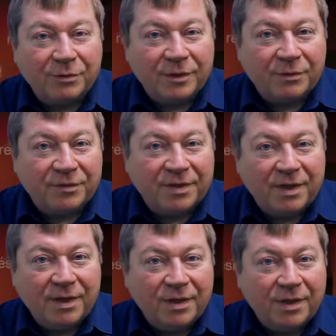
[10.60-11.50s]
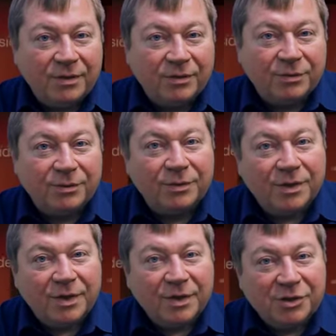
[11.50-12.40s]
Novakowski, euh,
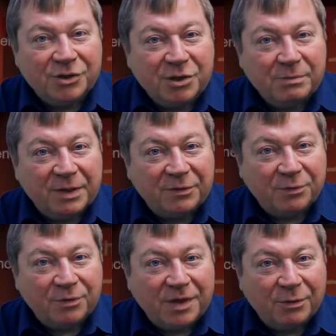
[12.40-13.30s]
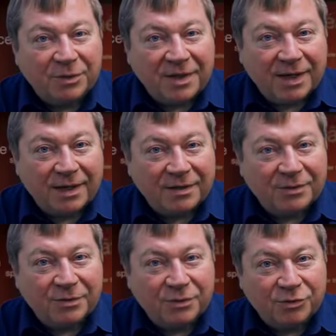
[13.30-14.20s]
j'ai une passion qui est le
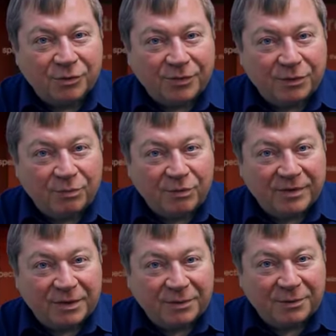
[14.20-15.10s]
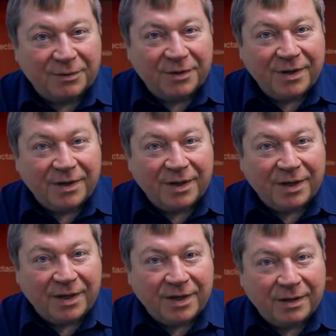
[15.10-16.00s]
théâtre, euh, j'en fais depuis 20 ans.
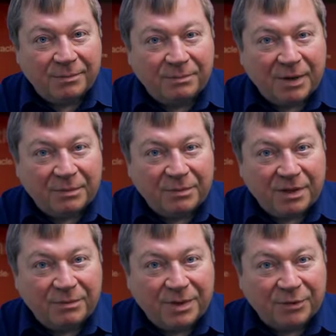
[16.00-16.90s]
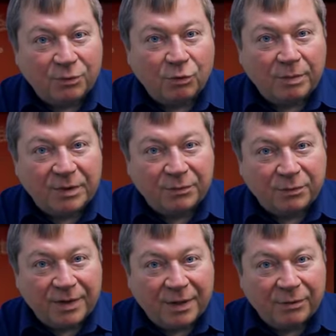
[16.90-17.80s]
Et parmi mes autres
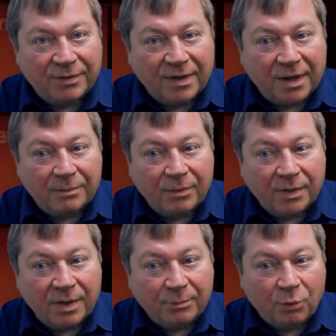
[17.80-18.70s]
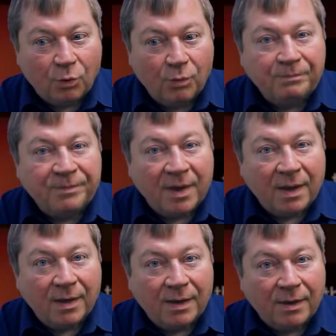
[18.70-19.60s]
passions, il y a le slam, l'impro.
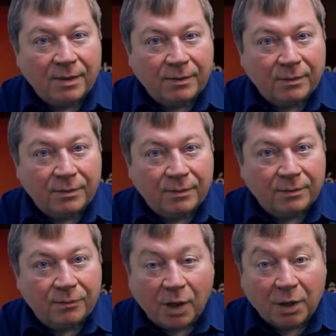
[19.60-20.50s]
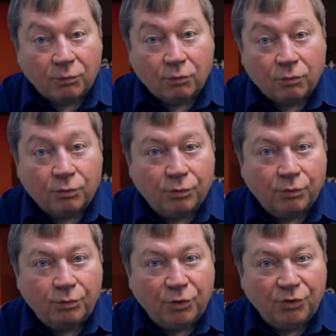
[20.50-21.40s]
Euh, voilà, donc
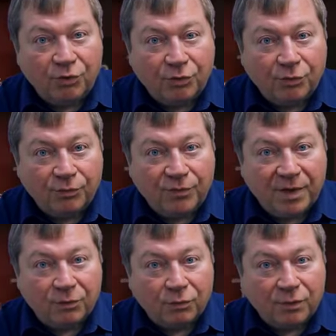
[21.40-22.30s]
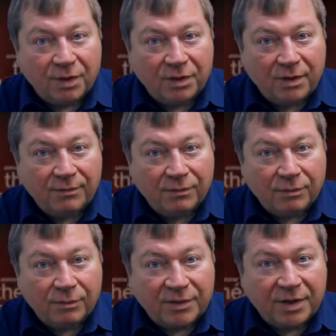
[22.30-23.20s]
puis j'ai une vie
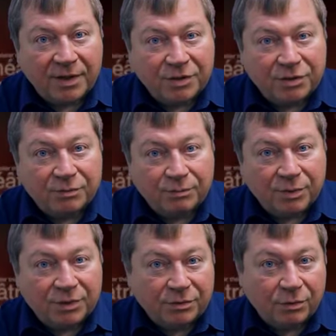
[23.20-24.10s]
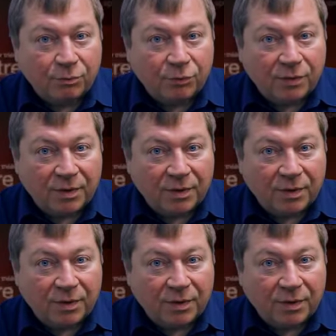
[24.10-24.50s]
associative très riche, président de plusieurs